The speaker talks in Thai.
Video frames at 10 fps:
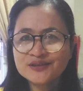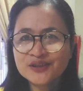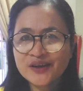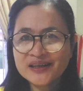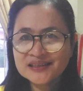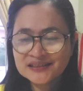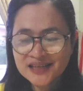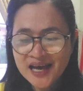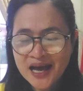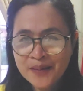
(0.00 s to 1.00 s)
วซอยหนึ่ง
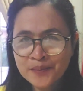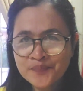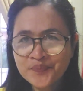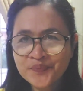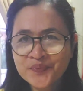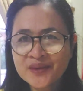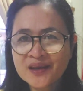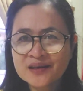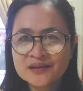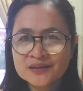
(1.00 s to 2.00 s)
ชาม
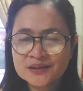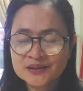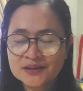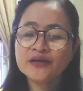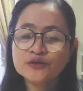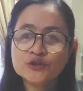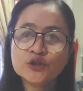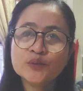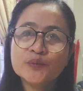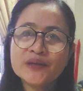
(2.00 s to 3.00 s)
อยู่ช
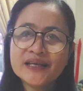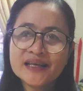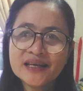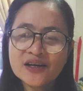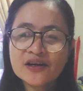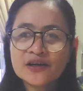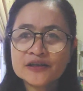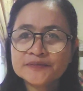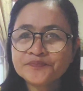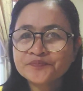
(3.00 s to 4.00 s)
นบุรีก็
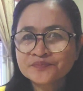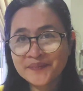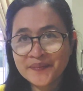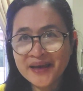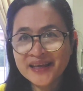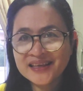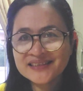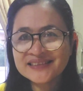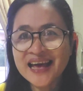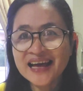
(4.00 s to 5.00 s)
ไป
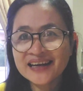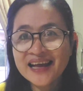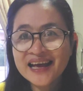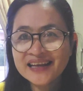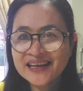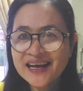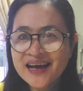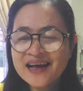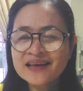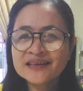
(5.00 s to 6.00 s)
สั่งได้นะ
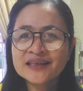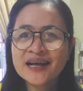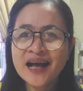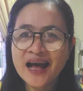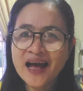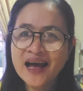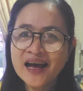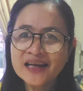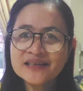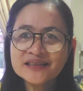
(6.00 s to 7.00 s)
คะ อา
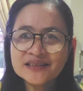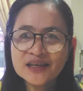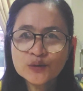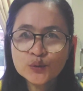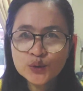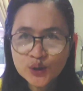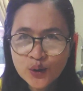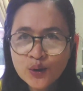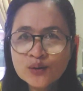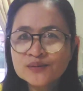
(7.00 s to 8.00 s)
หารเหนือคุณน
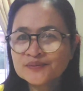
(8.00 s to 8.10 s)
ง